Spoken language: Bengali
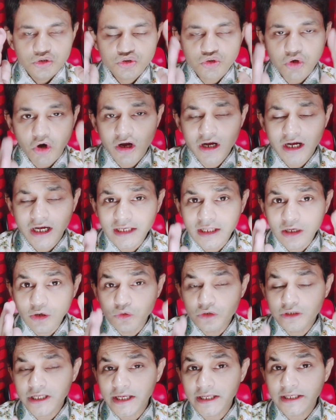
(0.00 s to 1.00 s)
সকালে
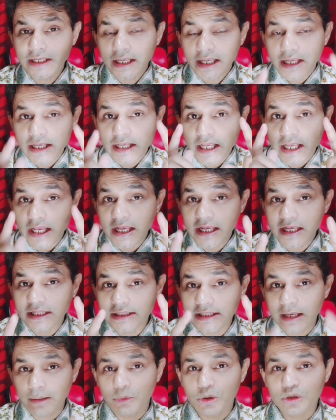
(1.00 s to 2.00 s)
উঠেই এই
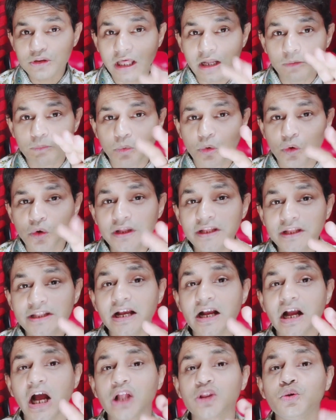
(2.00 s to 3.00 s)
দেবতার ভুঁড়িতে
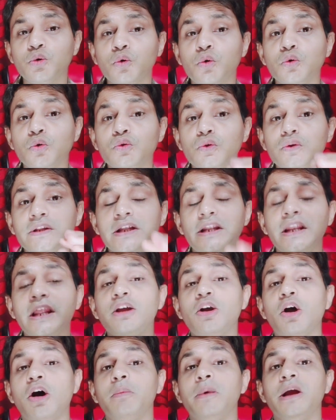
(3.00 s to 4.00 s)
কাতুকুতু
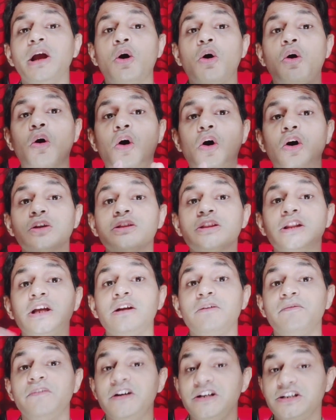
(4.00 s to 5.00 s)
দিলেই হবে
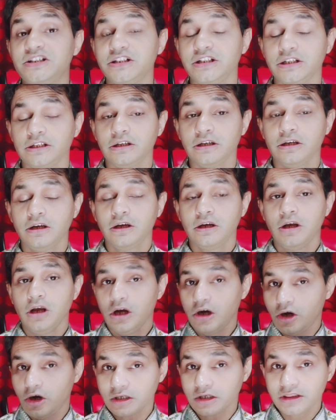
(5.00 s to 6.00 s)
অর্থের বৃষ্টি
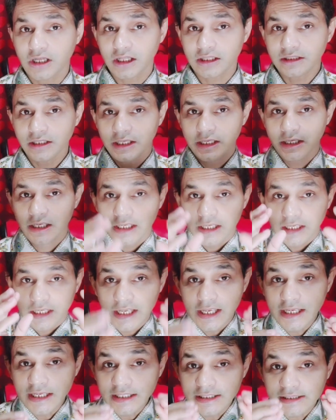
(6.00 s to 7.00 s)
অর্থাৎ
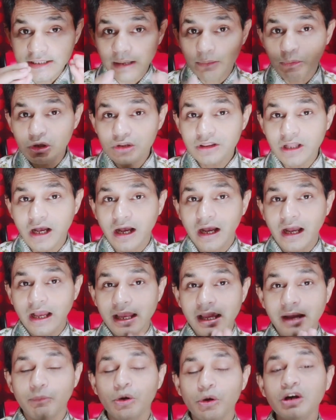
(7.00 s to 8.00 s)
এই দেবতা
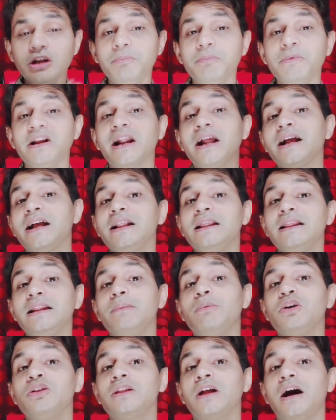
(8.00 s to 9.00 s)
এমনই মিরাকেল
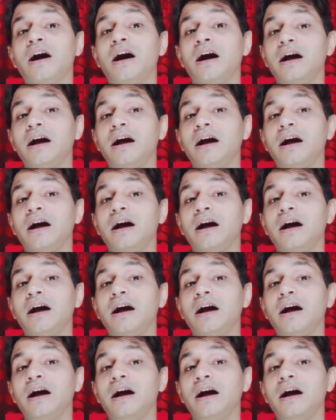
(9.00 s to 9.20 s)
দেবতা